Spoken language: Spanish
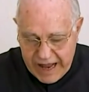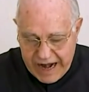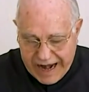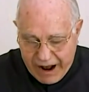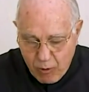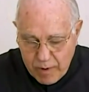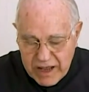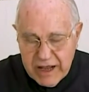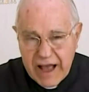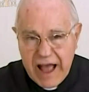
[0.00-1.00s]
la
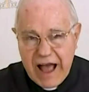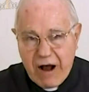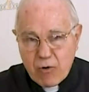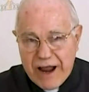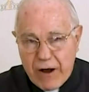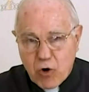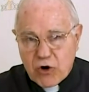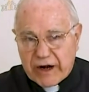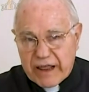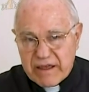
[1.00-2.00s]
obliga a una
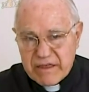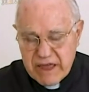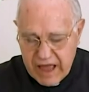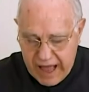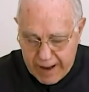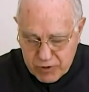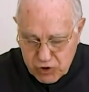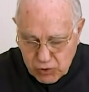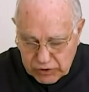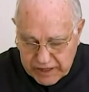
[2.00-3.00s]
honradez
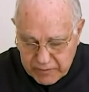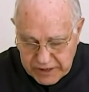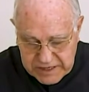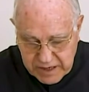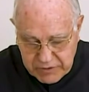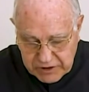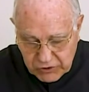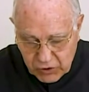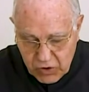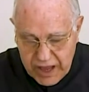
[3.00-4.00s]
absoluta de
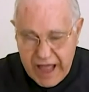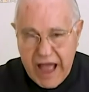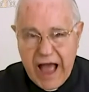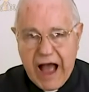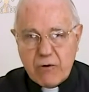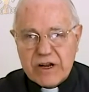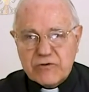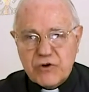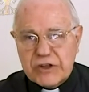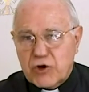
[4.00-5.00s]
pensamiento, a un
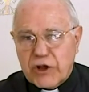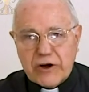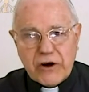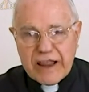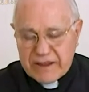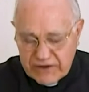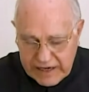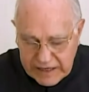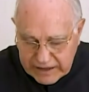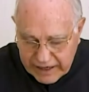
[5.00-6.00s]
esfuerzo que no la
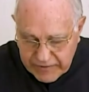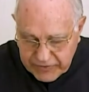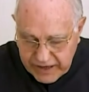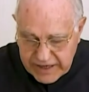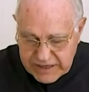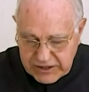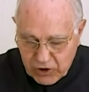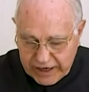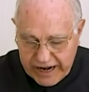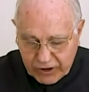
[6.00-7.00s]
debilita,
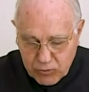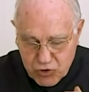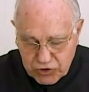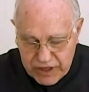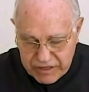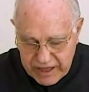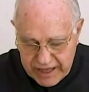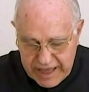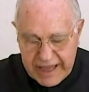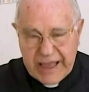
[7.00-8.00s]
sino que la
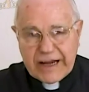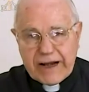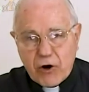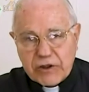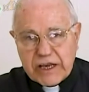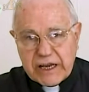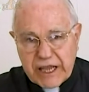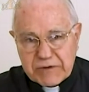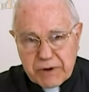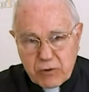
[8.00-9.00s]
robustece en el orden
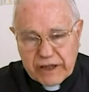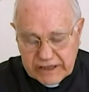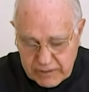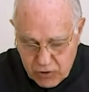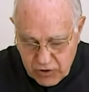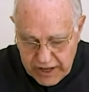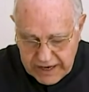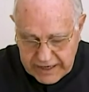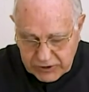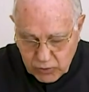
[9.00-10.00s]
especulativo,
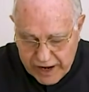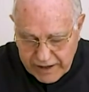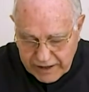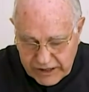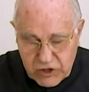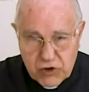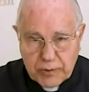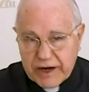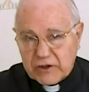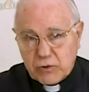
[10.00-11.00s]
natural y
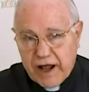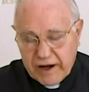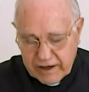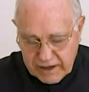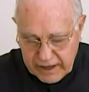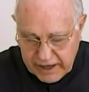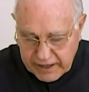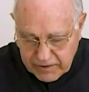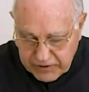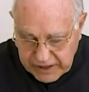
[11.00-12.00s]
sobrenatural.
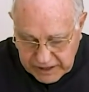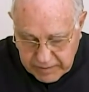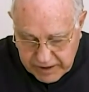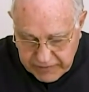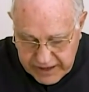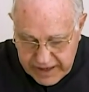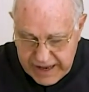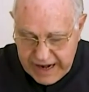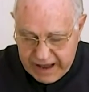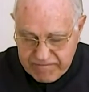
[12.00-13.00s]
En definitiva,
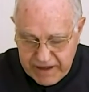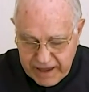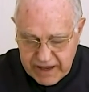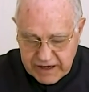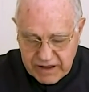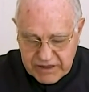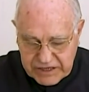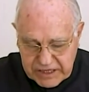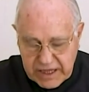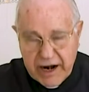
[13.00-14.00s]
la fe
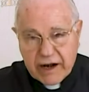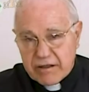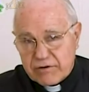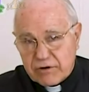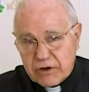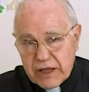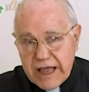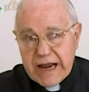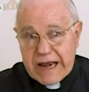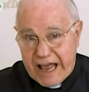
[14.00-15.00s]
necesita la razón,
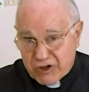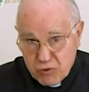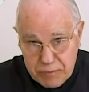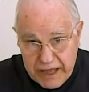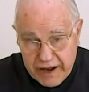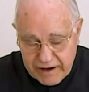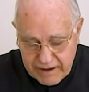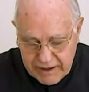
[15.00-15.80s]
la supera,